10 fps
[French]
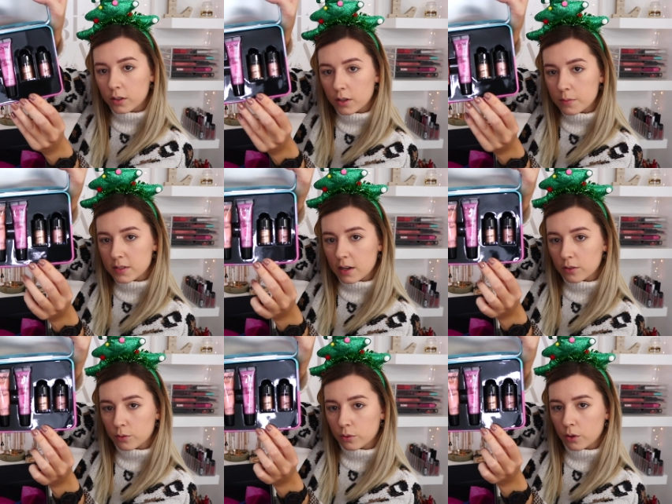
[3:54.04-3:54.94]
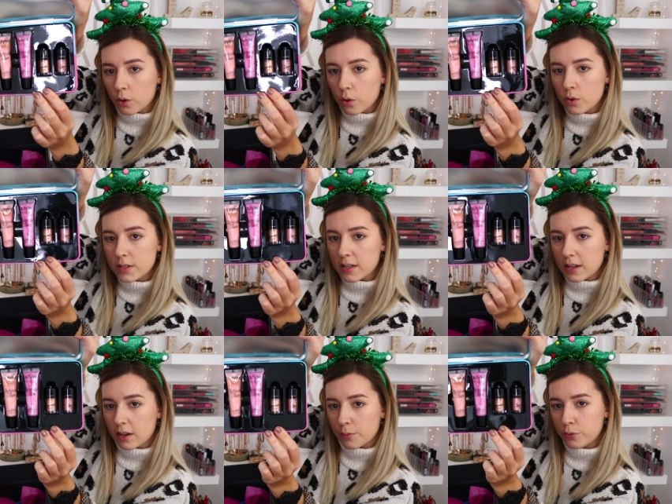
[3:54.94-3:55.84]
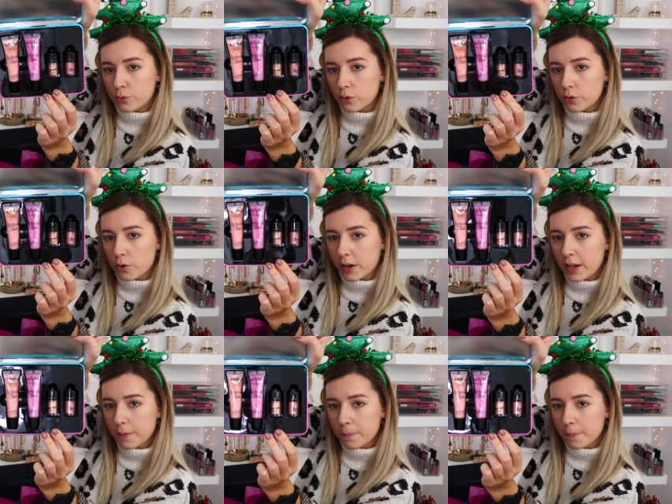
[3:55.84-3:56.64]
Comme ça, donc rose et euh, plutôt doré.